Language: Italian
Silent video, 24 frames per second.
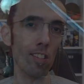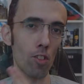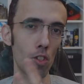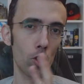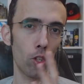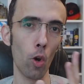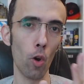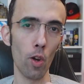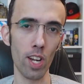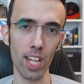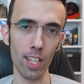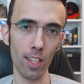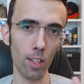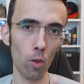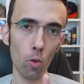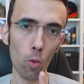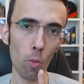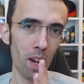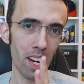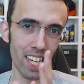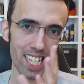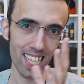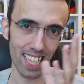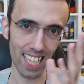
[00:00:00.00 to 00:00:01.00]
storia
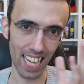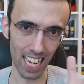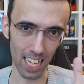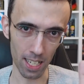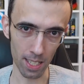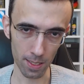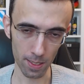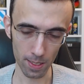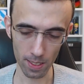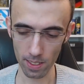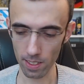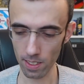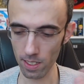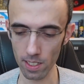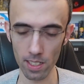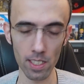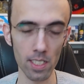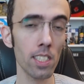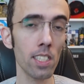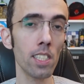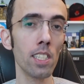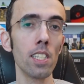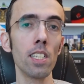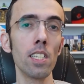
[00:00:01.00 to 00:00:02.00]
dell'umanità
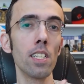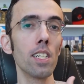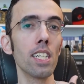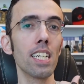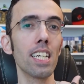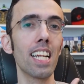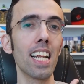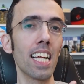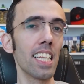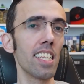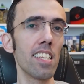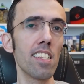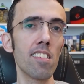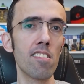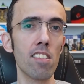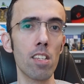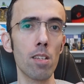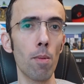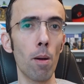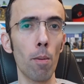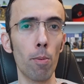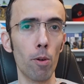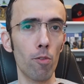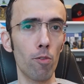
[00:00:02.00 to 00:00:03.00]

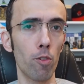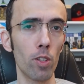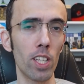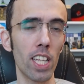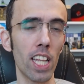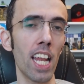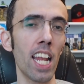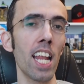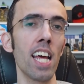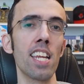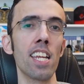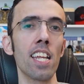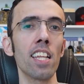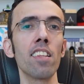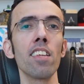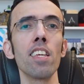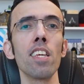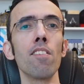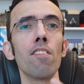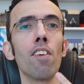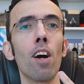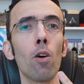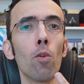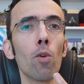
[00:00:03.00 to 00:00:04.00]
grandissima profondità
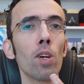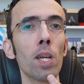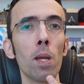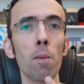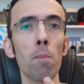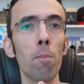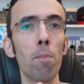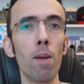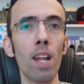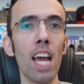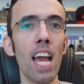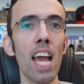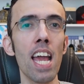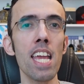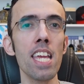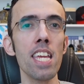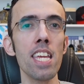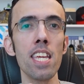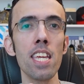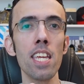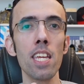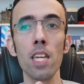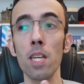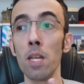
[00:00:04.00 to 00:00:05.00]
narrativa, un
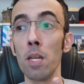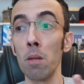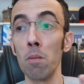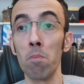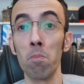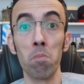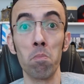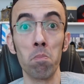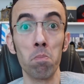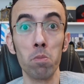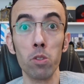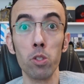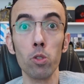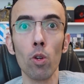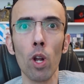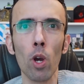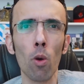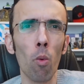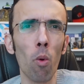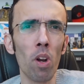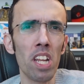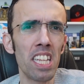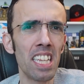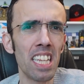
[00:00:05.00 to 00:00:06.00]
gameplay di
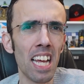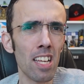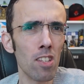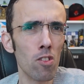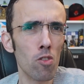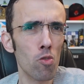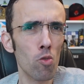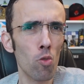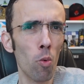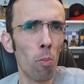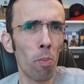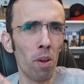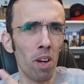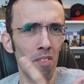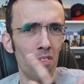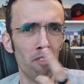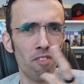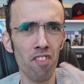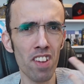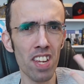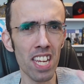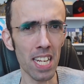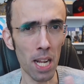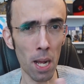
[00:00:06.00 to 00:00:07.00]
una qualità
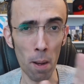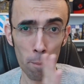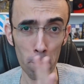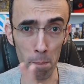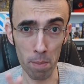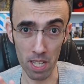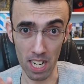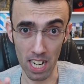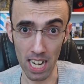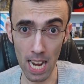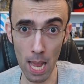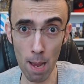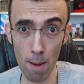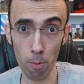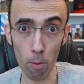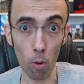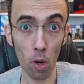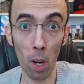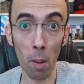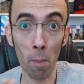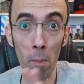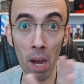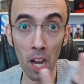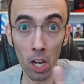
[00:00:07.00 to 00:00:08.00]
sopraffina per
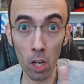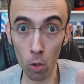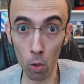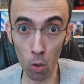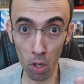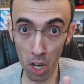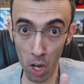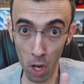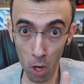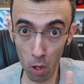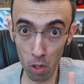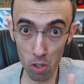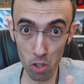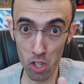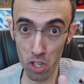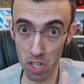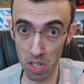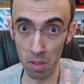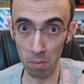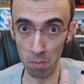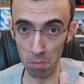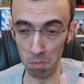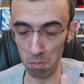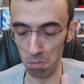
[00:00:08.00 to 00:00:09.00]
l'epoca, ma ancora
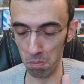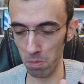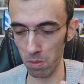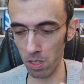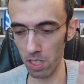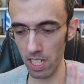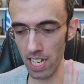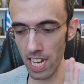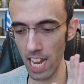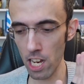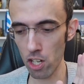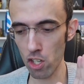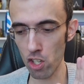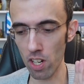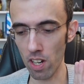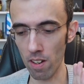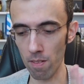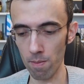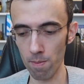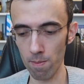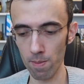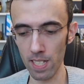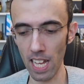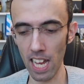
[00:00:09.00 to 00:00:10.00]
oggi riesce
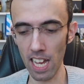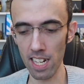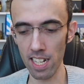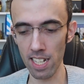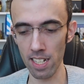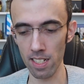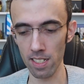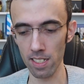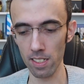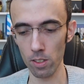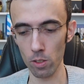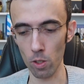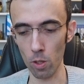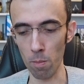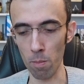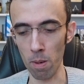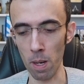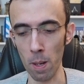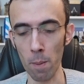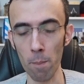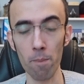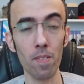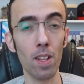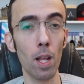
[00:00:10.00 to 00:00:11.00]
a dare
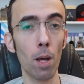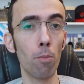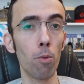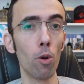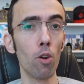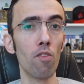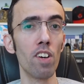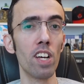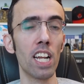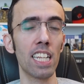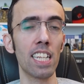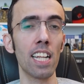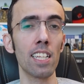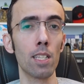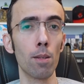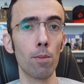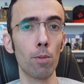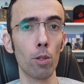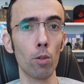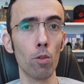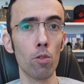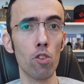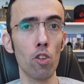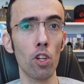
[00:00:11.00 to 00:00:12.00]
insomma, la polvere a tante
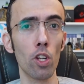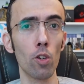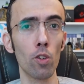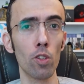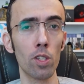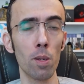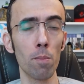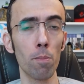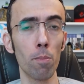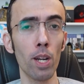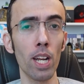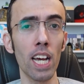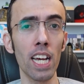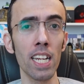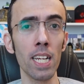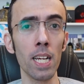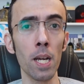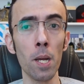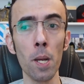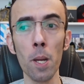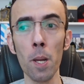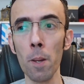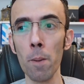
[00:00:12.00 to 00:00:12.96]
produzioni contemporanee.